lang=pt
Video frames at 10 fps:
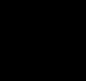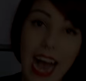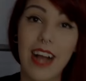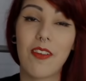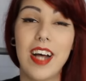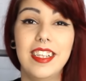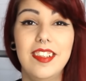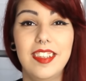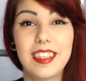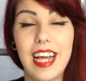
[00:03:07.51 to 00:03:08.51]
A quarta
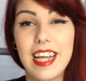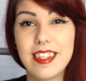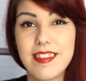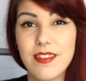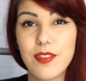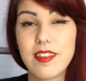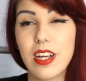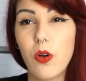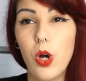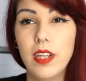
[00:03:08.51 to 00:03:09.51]
dica é que se
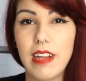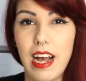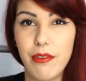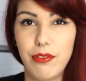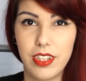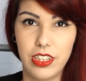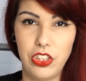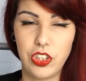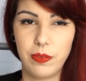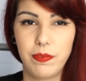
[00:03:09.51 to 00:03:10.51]
você cortar a
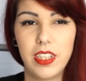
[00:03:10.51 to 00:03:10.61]
franja